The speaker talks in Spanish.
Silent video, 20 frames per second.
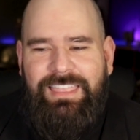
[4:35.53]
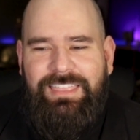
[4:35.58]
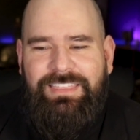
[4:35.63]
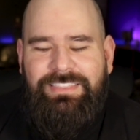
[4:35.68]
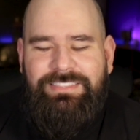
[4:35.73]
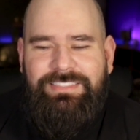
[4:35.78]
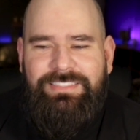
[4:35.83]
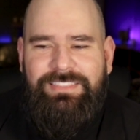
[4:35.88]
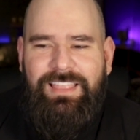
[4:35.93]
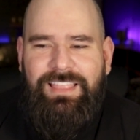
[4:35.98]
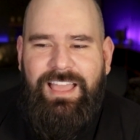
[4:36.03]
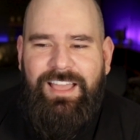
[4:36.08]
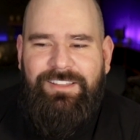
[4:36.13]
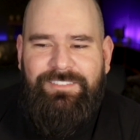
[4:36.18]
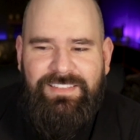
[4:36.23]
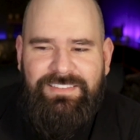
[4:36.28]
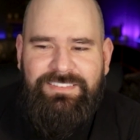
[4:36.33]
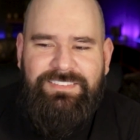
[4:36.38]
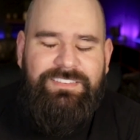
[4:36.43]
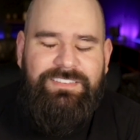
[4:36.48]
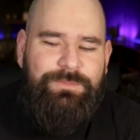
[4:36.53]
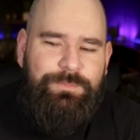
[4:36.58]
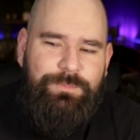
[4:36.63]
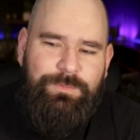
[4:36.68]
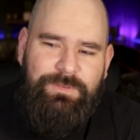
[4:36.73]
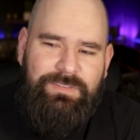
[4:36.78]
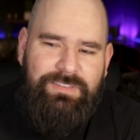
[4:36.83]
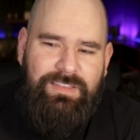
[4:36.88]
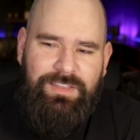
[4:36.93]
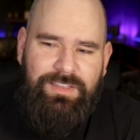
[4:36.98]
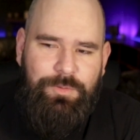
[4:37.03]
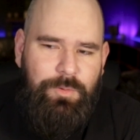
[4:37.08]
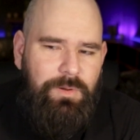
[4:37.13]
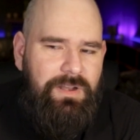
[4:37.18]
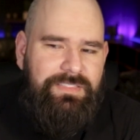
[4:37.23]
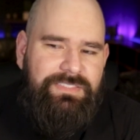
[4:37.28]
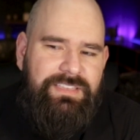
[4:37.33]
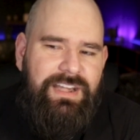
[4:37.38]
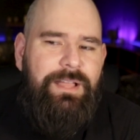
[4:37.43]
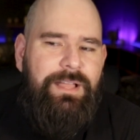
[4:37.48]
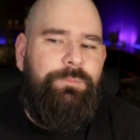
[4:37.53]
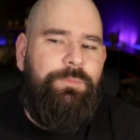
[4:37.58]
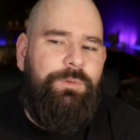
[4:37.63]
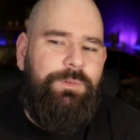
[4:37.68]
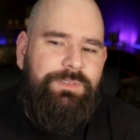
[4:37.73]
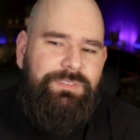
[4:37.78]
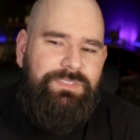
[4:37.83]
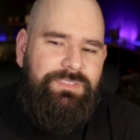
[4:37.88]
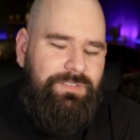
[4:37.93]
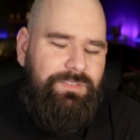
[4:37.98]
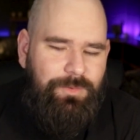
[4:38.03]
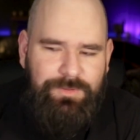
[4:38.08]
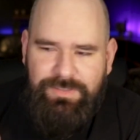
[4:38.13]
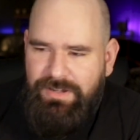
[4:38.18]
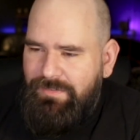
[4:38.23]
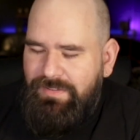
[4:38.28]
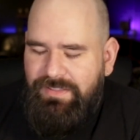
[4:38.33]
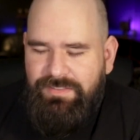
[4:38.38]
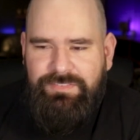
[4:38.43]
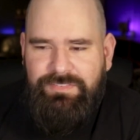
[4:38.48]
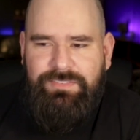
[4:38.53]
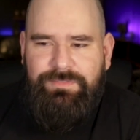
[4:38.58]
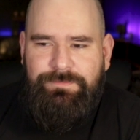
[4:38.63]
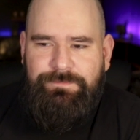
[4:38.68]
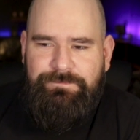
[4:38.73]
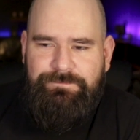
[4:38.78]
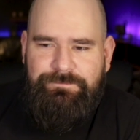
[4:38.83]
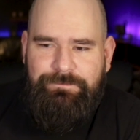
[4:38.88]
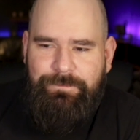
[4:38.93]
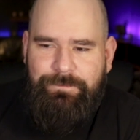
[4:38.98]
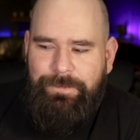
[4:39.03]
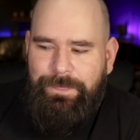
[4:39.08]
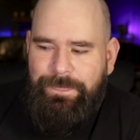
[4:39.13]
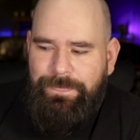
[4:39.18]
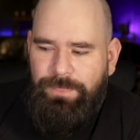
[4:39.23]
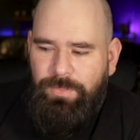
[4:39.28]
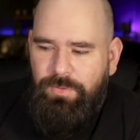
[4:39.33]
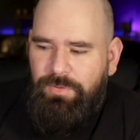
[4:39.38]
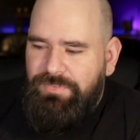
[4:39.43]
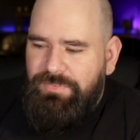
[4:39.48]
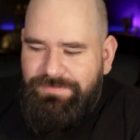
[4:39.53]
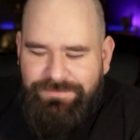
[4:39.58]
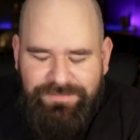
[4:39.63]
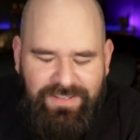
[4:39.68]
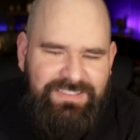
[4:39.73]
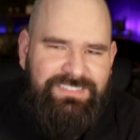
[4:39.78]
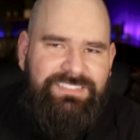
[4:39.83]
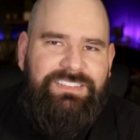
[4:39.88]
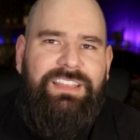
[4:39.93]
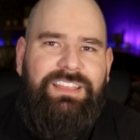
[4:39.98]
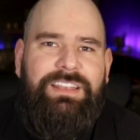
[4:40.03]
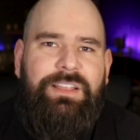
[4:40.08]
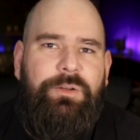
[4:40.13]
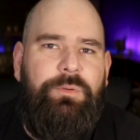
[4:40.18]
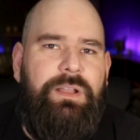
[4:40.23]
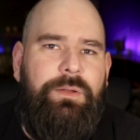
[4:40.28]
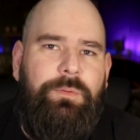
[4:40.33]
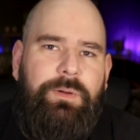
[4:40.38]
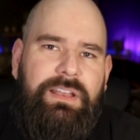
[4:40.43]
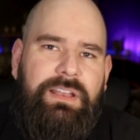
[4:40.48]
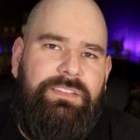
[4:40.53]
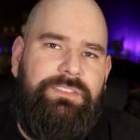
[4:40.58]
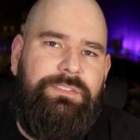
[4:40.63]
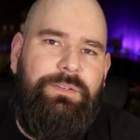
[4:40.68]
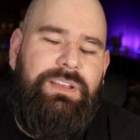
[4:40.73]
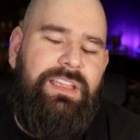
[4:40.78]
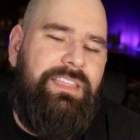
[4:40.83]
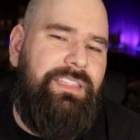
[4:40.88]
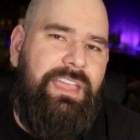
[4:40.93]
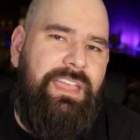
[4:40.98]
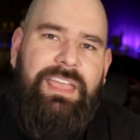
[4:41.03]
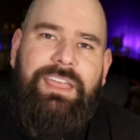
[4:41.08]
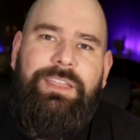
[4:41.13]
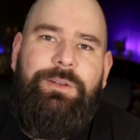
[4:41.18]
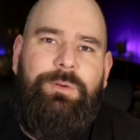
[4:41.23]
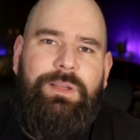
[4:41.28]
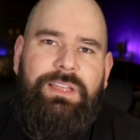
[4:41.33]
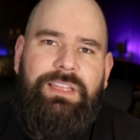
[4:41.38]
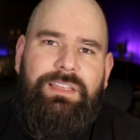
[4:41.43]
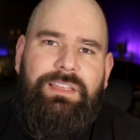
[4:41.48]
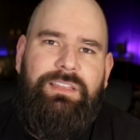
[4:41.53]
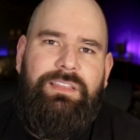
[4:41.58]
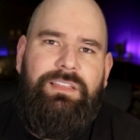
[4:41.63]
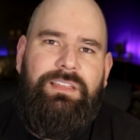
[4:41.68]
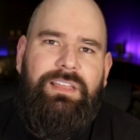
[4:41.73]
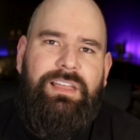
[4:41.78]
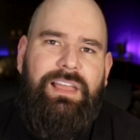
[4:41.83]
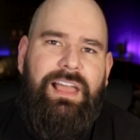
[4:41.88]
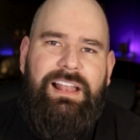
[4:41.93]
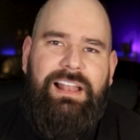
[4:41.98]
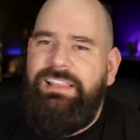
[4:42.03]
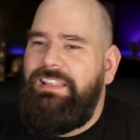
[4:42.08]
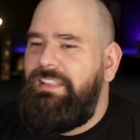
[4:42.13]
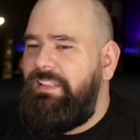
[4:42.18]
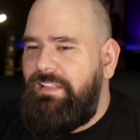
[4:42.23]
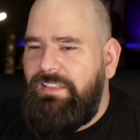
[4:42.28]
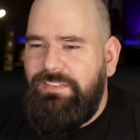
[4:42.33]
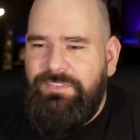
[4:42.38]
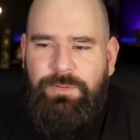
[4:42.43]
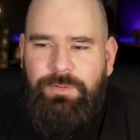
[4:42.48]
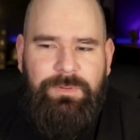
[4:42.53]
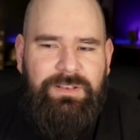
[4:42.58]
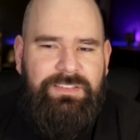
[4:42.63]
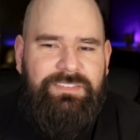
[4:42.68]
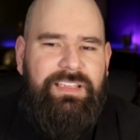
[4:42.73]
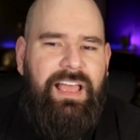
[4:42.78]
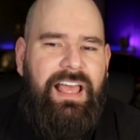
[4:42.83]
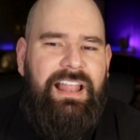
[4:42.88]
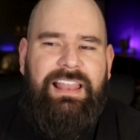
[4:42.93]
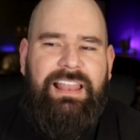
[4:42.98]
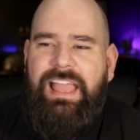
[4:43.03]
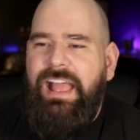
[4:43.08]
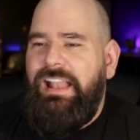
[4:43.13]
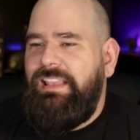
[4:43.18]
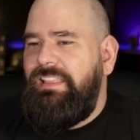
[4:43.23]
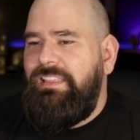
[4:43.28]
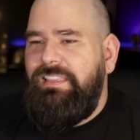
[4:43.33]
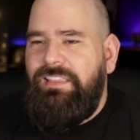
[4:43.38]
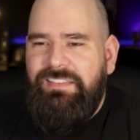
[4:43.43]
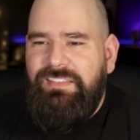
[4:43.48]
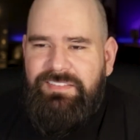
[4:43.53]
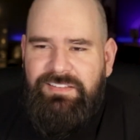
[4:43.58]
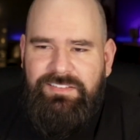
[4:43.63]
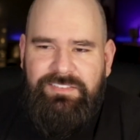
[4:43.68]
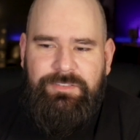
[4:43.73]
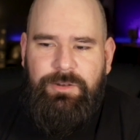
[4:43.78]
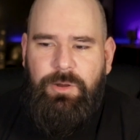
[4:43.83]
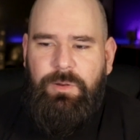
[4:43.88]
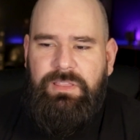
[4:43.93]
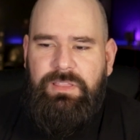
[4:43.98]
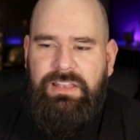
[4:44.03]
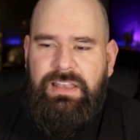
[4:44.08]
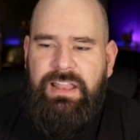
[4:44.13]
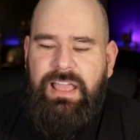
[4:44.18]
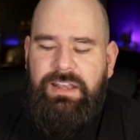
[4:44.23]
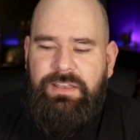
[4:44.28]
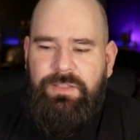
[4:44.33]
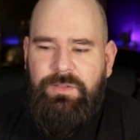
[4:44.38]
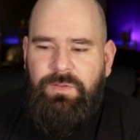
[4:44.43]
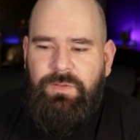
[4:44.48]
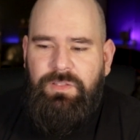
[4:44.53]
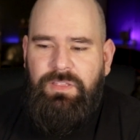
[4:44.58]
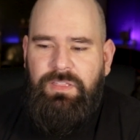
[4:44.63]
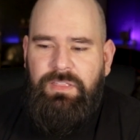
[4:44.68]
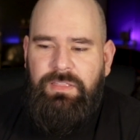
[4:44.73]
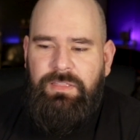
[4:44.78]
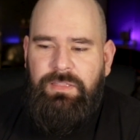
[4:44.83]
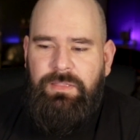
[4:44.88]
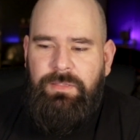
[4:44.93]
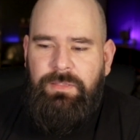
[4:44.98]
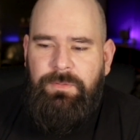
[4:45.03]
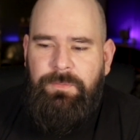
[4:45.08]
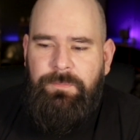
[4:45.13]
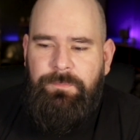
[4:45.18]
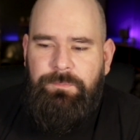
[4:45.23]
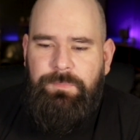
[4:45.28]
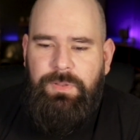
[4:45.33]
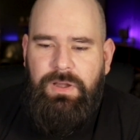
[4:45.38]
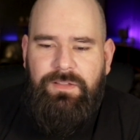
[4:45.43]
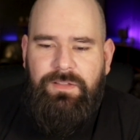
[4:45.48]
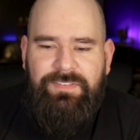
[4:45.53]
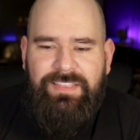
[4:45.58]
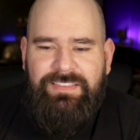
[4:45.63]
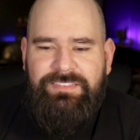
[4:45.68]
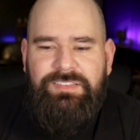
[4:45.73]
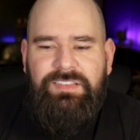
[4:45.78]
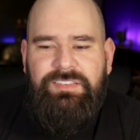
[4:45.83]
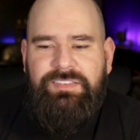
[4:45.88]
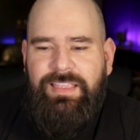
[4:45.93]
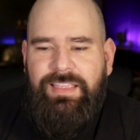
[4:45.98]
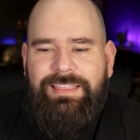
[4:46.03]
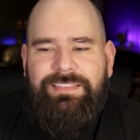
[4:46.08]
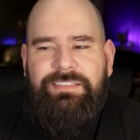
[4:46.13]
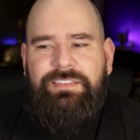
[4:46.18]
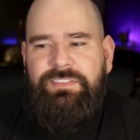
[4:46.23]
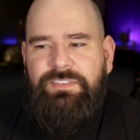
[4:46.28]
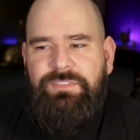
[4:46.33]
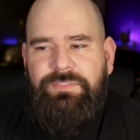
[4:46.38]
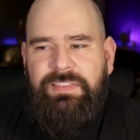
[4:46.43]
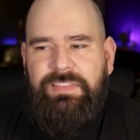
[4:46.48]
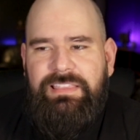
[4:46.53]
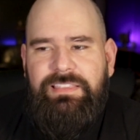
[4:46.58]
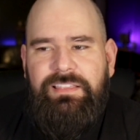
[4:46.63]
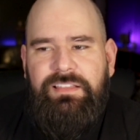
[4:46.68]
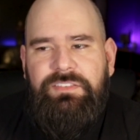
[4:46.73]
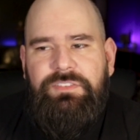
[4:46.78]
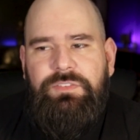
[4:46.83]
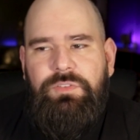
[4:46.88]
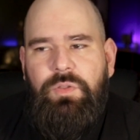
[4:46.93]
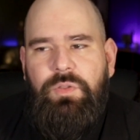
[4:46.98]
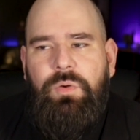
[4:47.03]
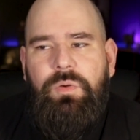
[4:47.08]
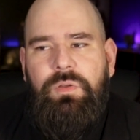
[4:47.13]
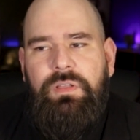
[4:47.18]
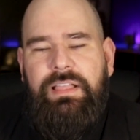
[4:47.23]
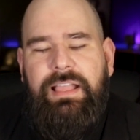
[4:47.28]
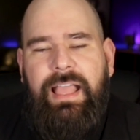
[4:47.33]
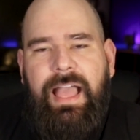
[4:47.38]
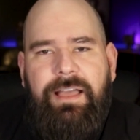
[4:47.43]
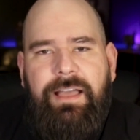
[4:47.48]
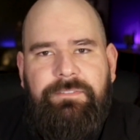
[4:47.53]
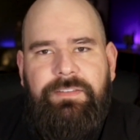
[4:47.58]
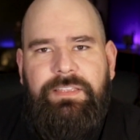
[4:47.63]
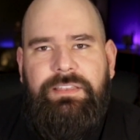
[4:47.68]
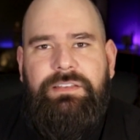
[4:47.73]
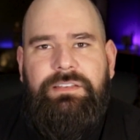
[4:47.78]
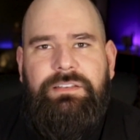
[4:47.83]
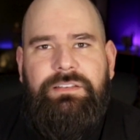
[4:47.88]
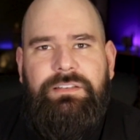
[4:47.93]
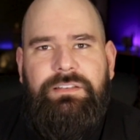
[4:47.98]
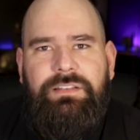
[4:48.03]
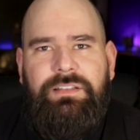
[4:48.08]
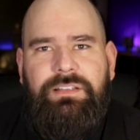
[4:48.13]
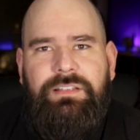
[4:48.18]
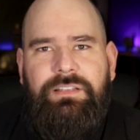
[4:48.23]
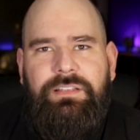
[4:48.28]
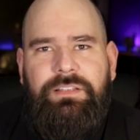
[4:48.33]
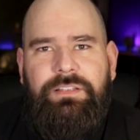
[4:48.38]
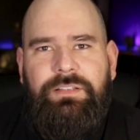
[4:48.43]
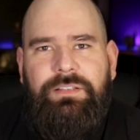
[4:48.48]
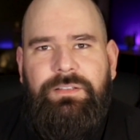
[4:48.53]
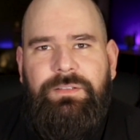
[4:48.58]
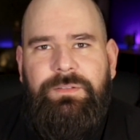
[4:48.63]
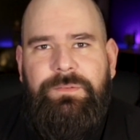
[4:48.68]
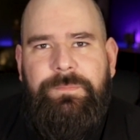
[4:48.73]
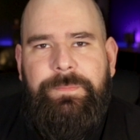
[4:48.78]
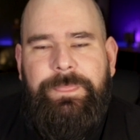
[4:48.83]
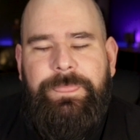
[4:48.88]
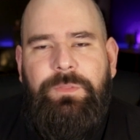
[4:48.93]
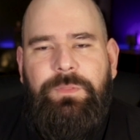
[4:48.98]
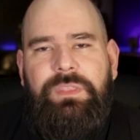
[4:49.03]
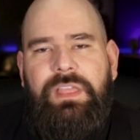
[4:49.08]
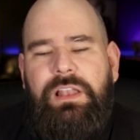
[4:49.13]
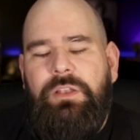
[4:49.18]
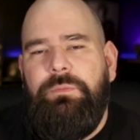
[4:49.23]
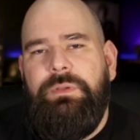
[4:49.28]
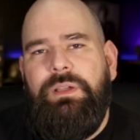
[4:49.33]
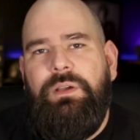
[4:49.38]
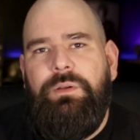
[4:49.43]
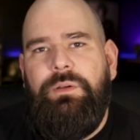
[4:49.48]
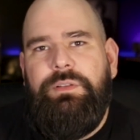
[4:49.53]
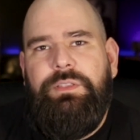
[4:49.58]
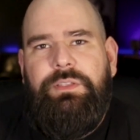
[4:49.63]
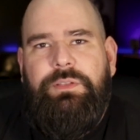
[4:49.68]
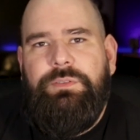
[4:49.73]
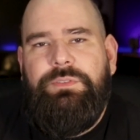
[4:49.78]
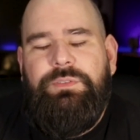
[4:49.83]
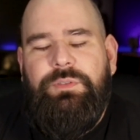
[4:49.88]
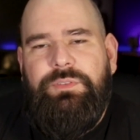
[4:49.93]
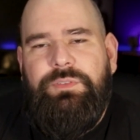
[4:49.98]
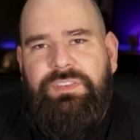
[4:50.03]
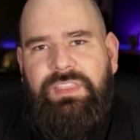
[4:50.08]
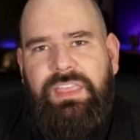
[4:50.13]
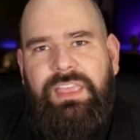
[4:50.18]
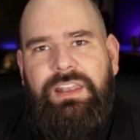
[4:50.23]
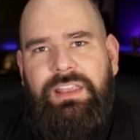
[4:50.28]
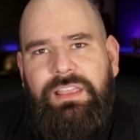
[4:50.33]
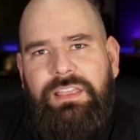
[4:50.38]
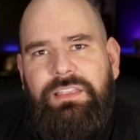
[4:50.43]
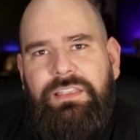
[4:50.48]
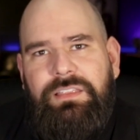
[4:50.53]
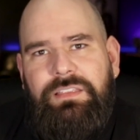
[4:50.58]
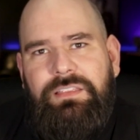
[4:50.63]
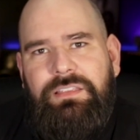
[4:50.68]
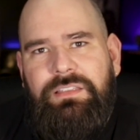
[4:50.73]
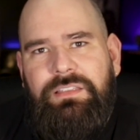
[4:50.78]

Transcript: y a veces pues, idolatramos otra vez. Nos fascina una buena historia de héroe, alguien que sobresale, alguien que es extraordinario. Pero a veces esas vidas no caben donde a lo mejor Dios nos quiere.